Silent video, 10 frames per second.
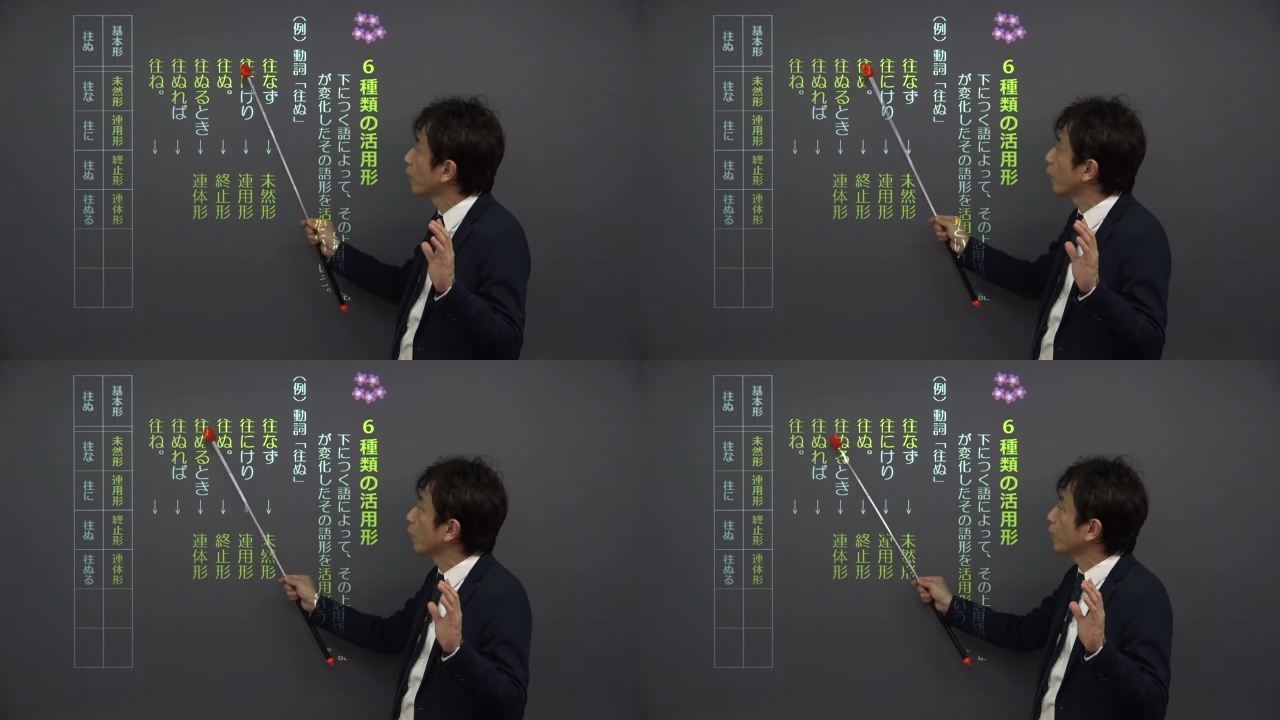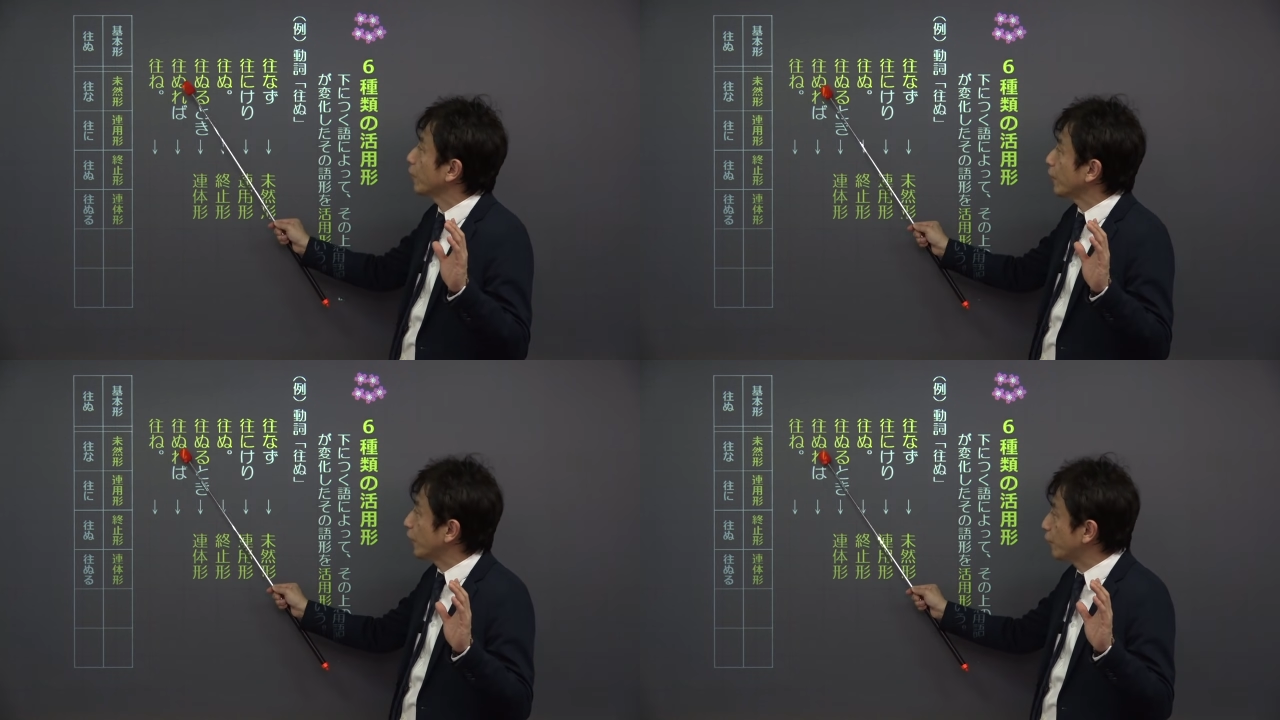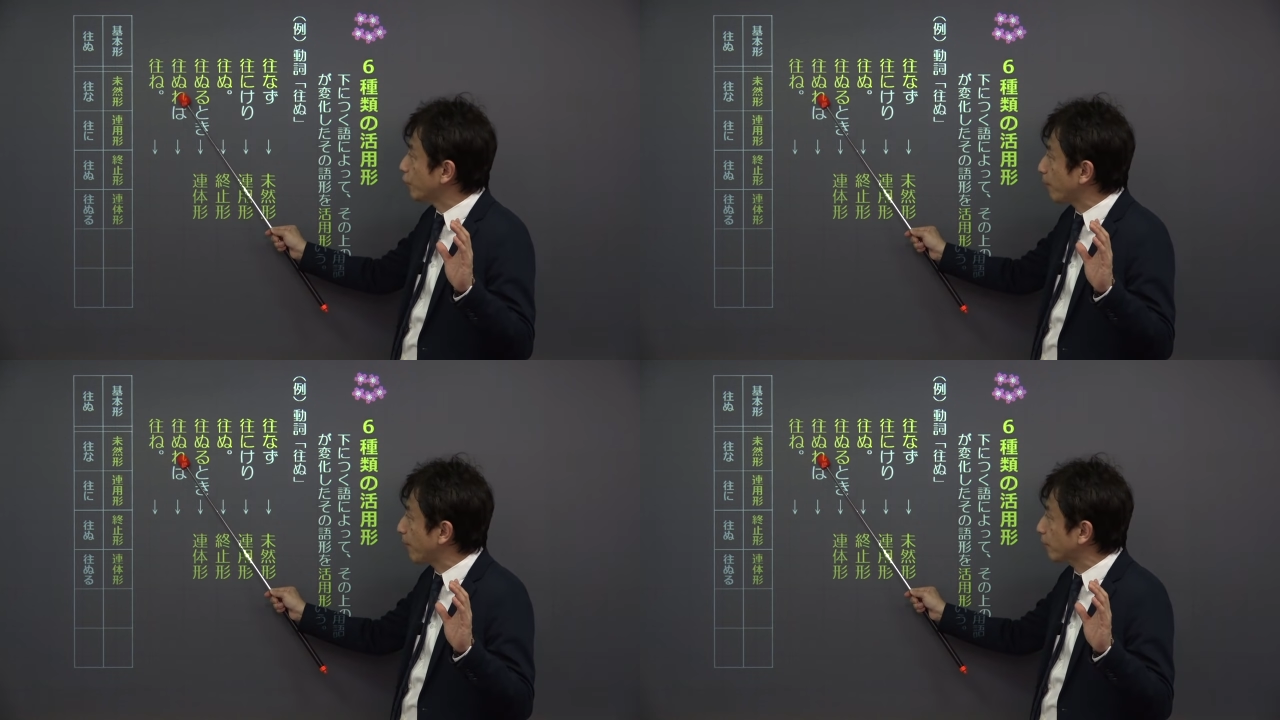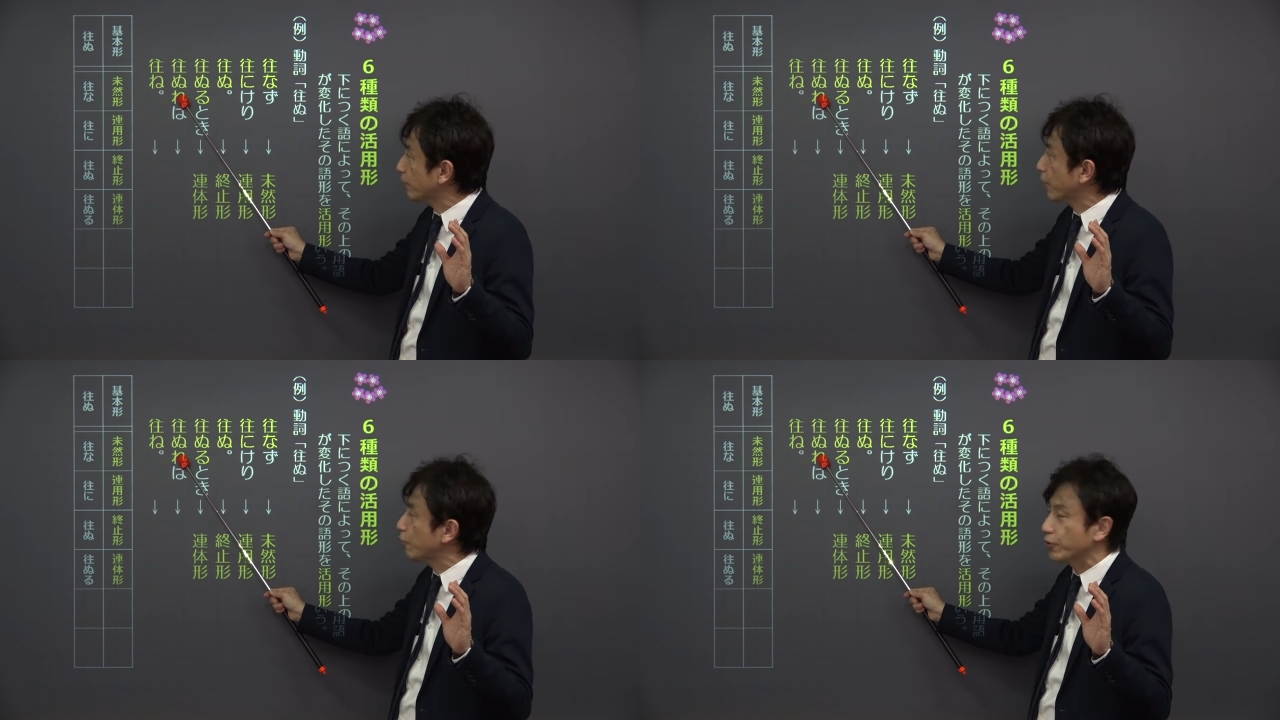この犬ればっ
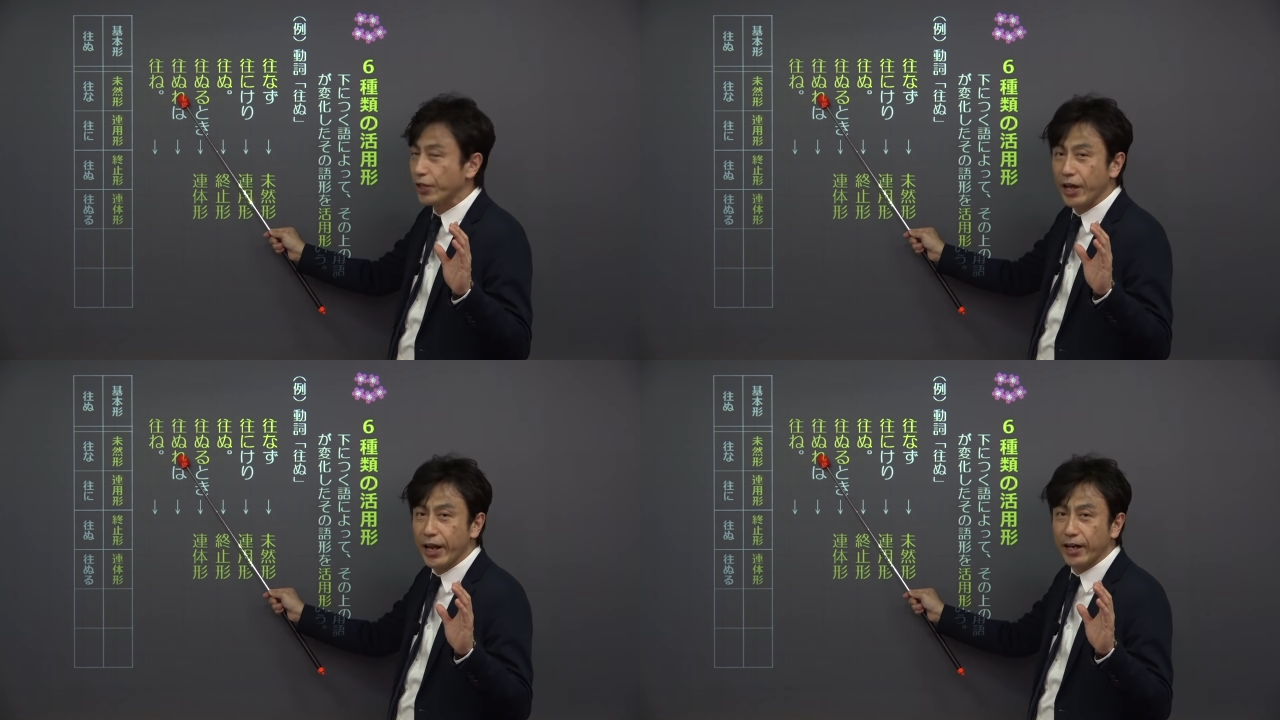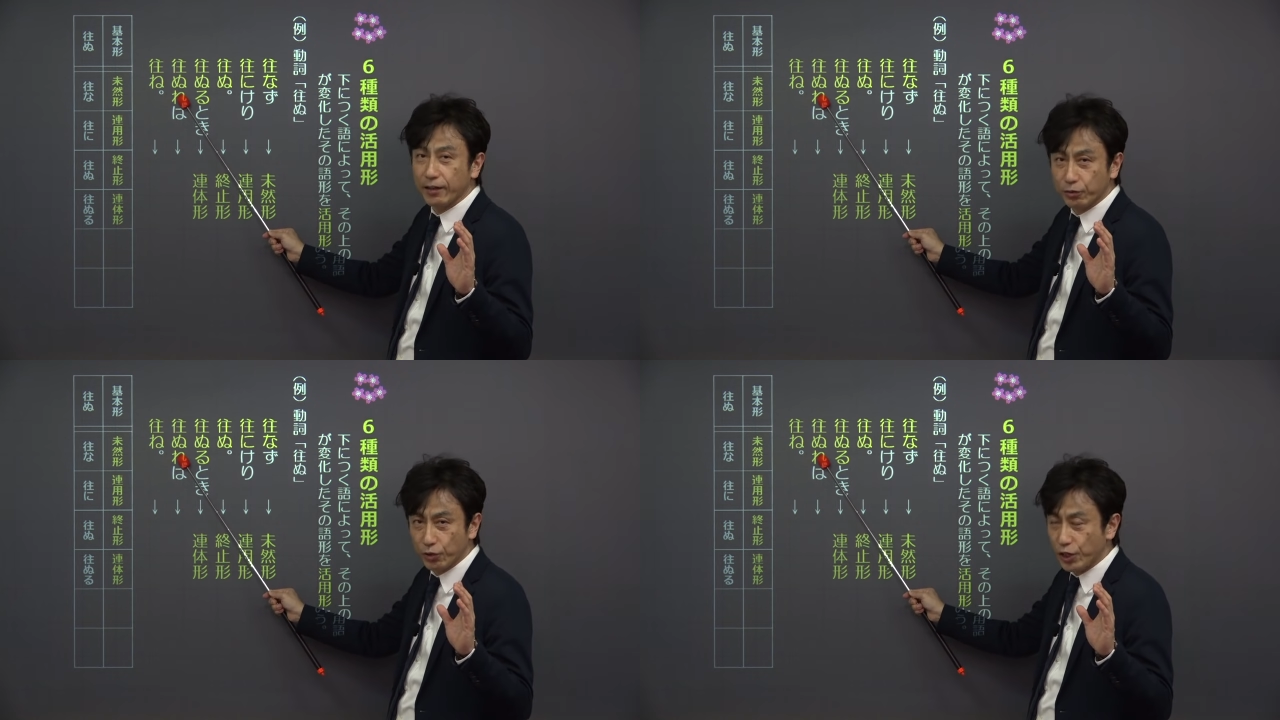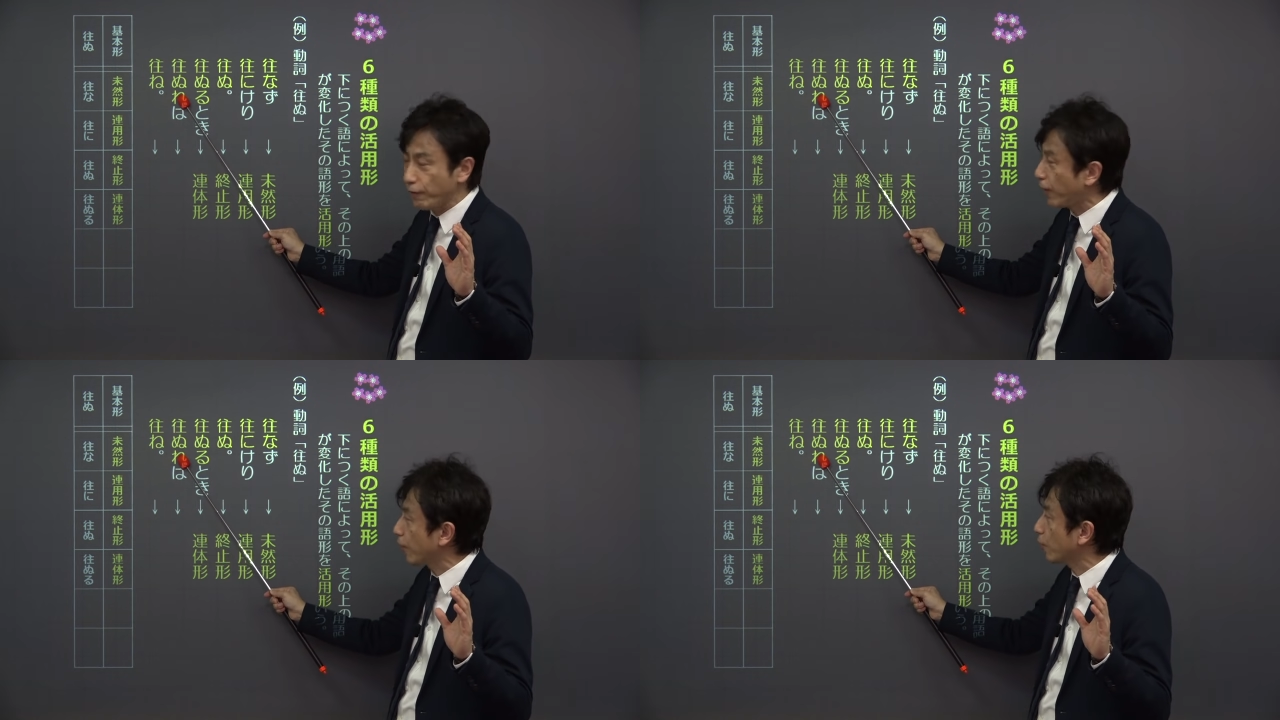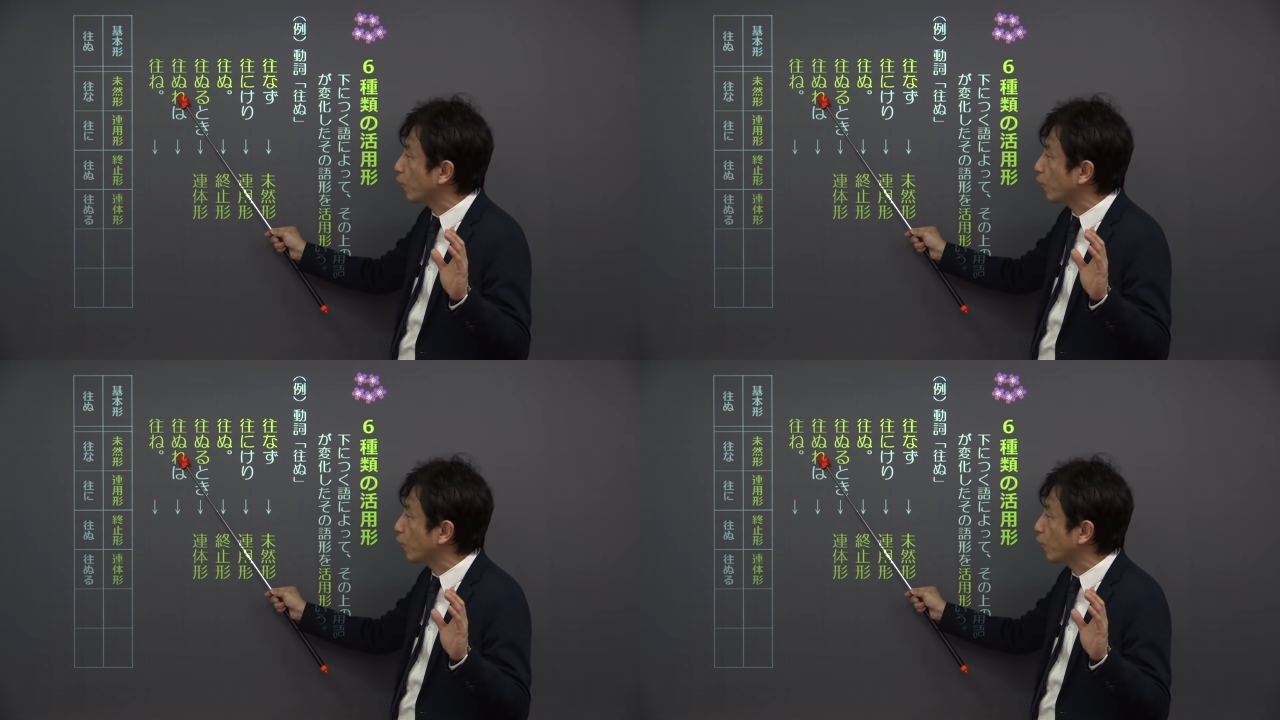ていう風に変化する時には、